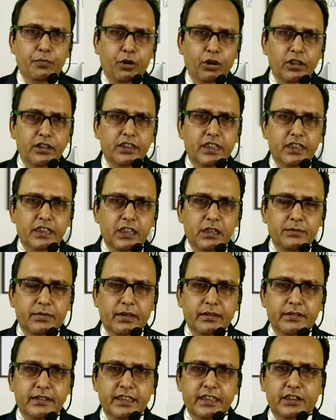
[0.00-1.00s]
পলিটেকনিক
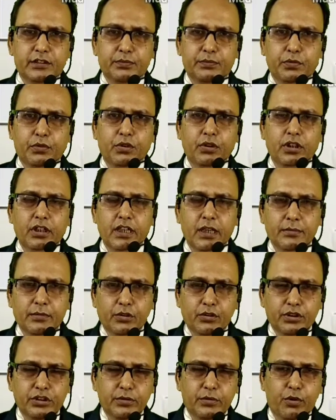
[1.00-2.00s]
বা জেক্সপো
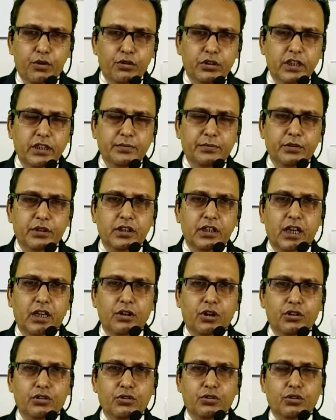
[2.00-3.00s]
এবং হচ্ছে ভোকলেট
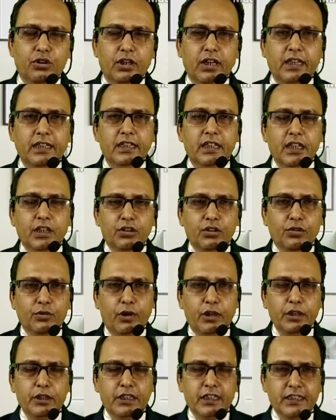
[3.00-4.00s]
পরীক্ষার অঙ্ক করায়
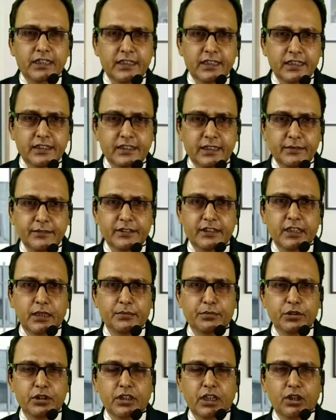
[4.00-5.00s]
পলিটেকনিকের
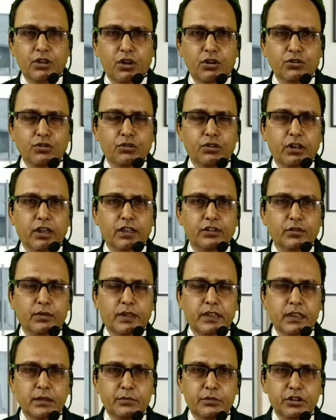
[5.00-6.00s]
সেমিস্টার পরীক্ষার অঙ্ক করায়
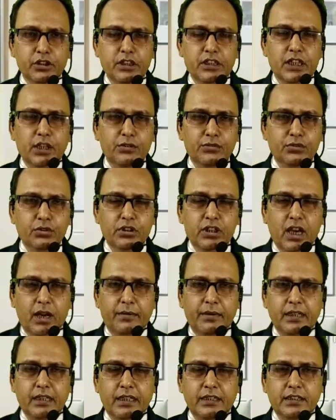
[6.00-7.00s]
তোমাদের মধ্যে কেউ যদি
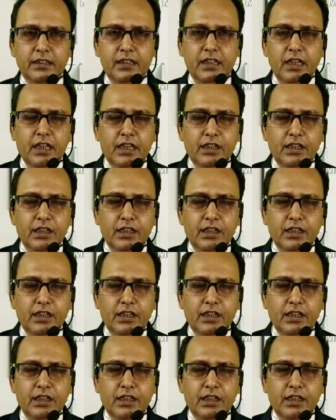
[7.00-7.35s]
আমার কাছে